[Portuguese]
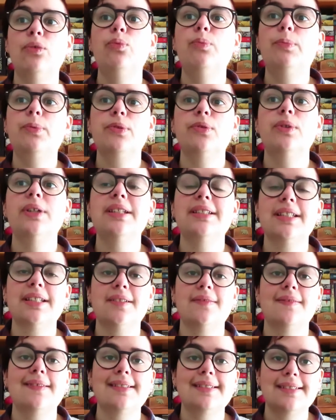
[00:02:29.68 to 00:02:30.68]
o português
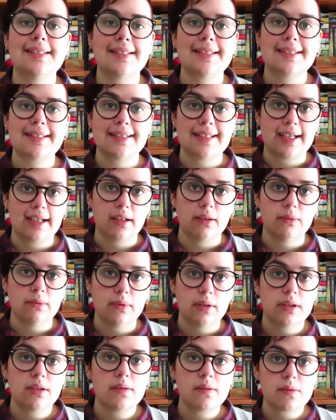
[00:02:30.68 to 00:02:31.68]
às vezes é estranho.
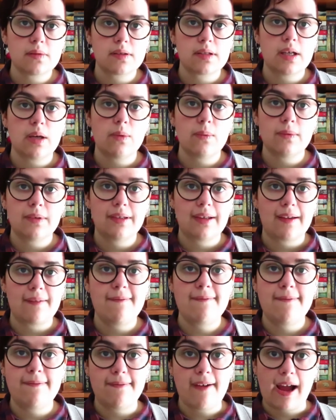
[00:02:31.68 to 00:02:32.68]
A tradução
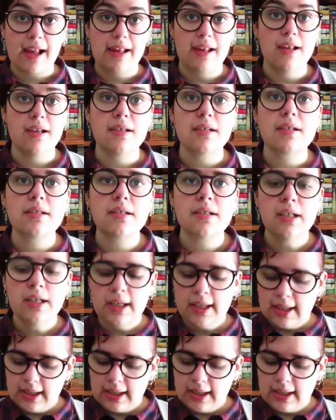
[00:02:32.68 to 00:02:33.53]
tem falhas.